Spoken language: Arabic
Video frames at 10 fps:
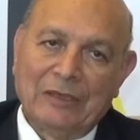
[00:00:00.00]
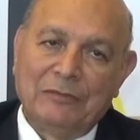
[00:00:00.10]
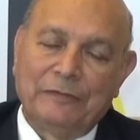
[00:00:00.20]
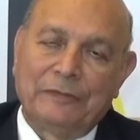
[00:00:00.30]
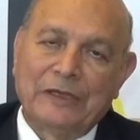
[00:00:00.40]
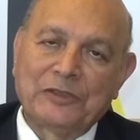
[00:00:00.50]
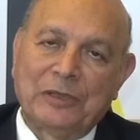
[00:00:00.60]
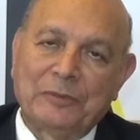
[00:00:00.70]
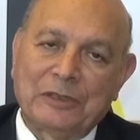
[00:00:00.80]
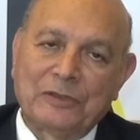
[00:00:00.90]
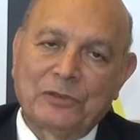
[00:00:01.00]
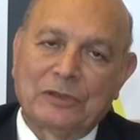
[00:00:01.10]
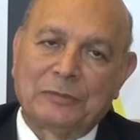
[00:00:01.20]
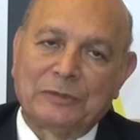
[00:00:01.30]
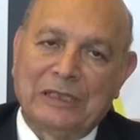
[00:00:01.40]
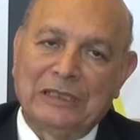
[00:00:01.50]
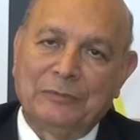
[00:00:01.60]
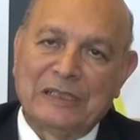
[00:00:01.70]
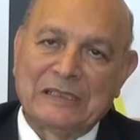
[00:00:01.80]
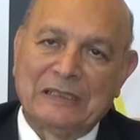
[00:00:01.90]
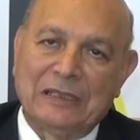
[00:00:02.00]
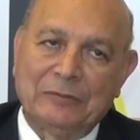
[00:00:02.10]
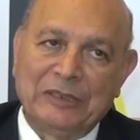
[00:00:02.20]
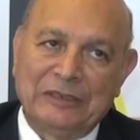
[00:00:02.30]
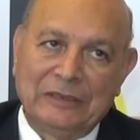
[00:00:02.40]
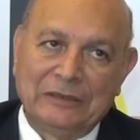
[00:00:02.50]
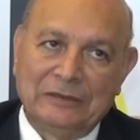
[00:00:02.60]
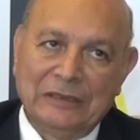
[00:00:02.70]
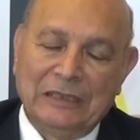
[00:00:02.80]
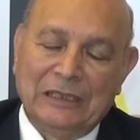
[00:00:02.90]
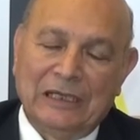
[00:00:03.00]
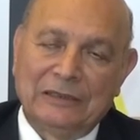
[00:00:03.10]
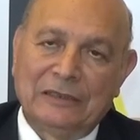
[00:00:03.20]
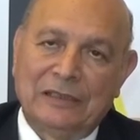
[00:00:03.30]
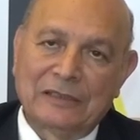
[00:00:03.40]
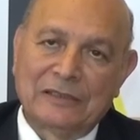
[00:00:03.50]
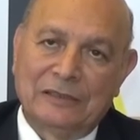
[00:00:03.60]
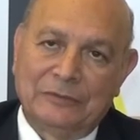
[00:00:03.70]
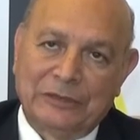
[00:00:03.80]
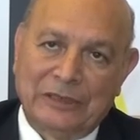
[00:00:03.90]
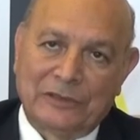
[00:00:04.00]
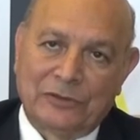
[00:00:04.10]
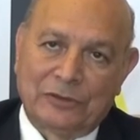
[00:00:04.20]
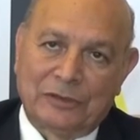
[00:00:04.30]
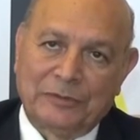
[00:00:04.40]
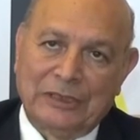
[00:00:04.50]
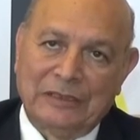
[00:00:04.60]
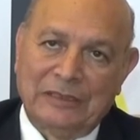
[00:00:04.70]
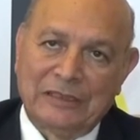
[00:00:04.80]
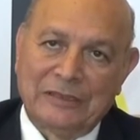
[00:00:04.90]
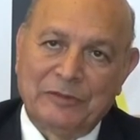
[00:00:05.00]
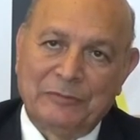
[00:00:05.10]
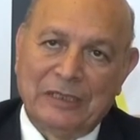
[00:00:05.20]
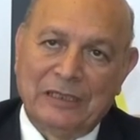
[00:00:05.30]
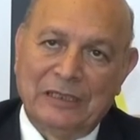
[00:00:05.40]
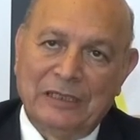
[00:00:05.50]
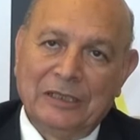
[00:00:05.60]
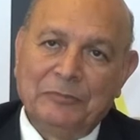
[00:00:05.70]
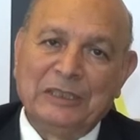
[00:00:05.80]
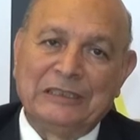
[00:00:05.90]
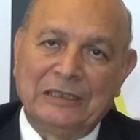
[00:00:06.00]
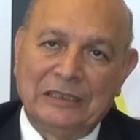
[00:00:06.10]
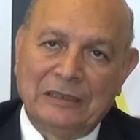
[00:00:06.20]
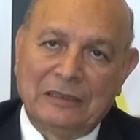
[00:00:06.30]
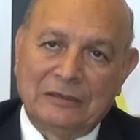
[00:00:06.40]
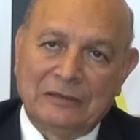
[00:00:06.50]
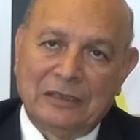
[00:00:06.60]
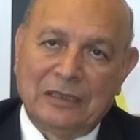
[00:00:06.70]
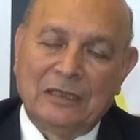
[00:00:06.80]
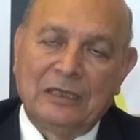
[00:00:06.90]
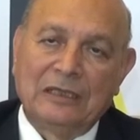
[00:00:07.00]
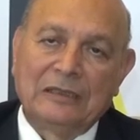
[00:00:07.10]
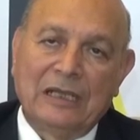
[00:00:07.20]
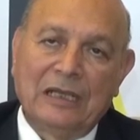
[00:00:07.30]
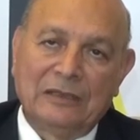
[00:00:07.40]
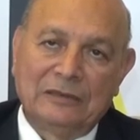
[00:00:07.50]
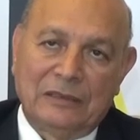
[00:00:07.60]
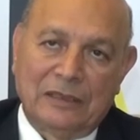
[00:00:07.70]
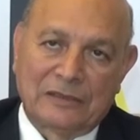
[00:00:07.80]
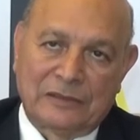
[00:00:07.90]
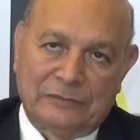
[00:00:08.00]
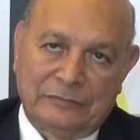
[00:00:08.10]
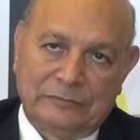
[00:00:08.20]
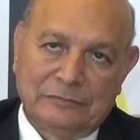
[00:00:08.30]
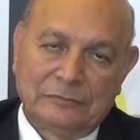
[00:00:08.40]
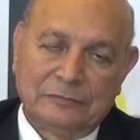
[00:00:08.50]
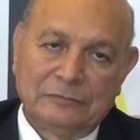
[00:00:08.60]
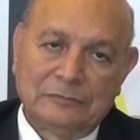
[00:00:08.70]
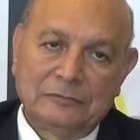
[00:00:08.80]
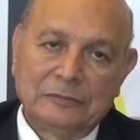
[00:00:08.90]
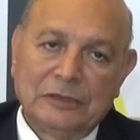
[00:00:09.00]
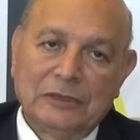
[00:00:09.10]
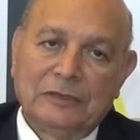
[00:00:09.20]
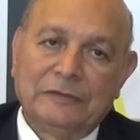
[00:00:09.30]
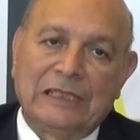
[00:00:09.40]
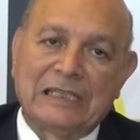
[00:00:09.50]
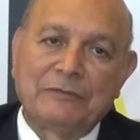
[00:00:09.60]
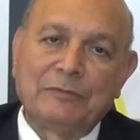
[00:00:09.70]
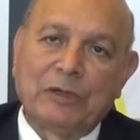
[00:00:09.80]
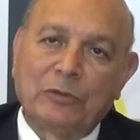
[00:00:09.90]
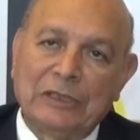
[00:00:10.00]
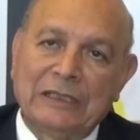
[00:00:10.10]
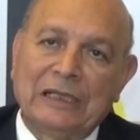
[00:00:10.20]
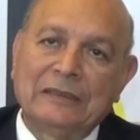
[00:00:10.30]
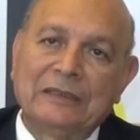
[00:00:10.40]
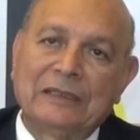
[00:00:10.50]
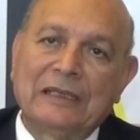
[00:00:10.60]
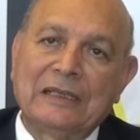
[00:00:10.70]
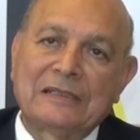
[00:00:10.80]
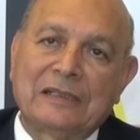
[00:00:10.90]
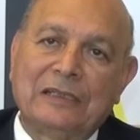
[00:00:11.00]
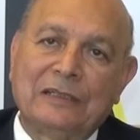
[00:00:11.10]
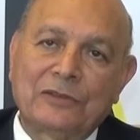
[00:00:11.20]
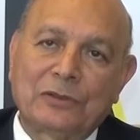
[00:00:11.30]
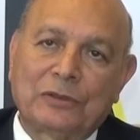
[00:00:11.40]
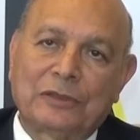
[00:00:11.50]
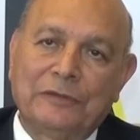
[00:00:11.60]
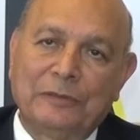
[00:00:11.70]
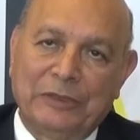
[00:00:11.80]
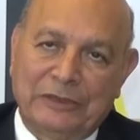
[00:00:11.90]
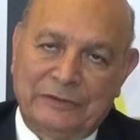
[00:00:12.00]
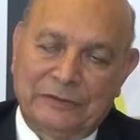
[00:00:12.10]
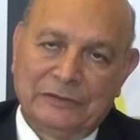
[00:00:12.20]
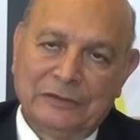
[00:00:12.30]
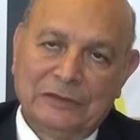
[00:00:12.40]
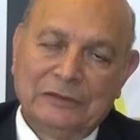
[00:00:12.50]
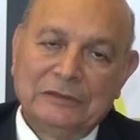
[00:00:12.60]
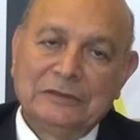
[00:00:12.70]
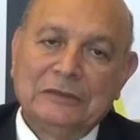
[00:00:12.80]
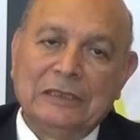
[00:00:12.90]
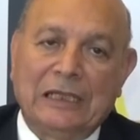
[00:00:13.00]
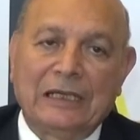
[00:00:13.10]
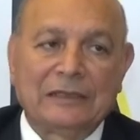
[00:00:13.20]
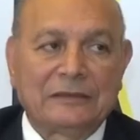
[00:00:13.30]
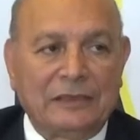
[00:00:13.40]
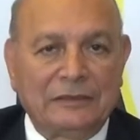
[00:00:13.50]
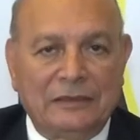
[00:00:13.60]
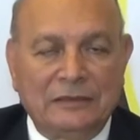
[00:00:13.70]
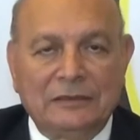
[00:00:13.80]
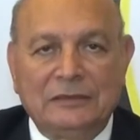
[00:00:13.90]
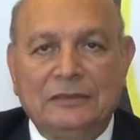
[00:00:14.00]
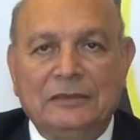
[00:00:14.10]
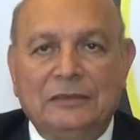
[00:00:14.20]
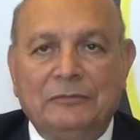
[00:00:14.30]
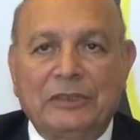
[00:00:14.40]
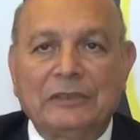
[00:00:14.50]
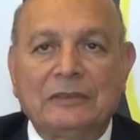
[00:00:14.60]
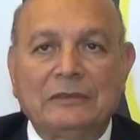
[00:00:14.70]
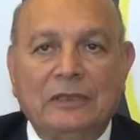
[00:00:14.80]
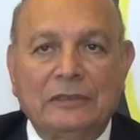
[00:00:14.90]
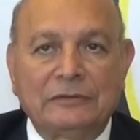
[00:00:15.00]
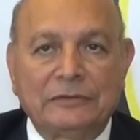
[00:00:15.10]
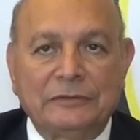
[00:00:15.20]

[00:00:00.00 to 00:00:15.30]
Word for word: ما ينفعش ابدا السكر بتاعنا يبقى زياده عن 200 الحد الاقصى بتاع السكر بتاعنا لازم يبقى 200 ده الحد الاقصى فلازم يبقى كلنا عندنا جهاز تحليل السكر في البيت الحاجه الثانيه مريض الضغط